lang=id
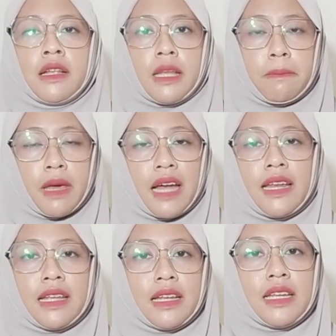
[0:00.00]
tapi
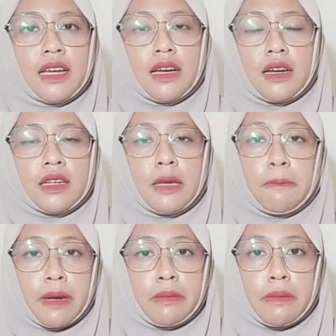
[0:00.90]
adiknya ini uh, eh,
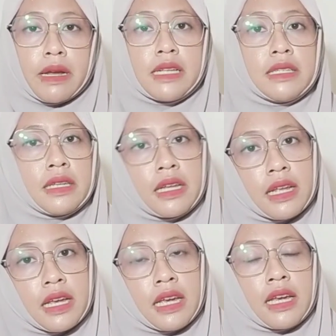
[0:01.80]
nyimpan bebannya
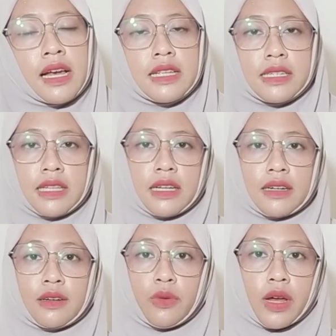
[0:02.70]
sendiri nggak cerita
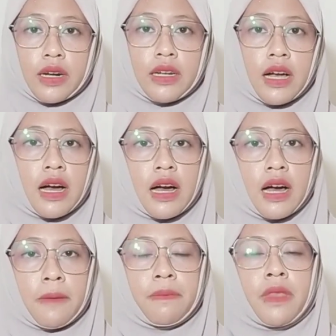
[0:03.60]
ke keluarga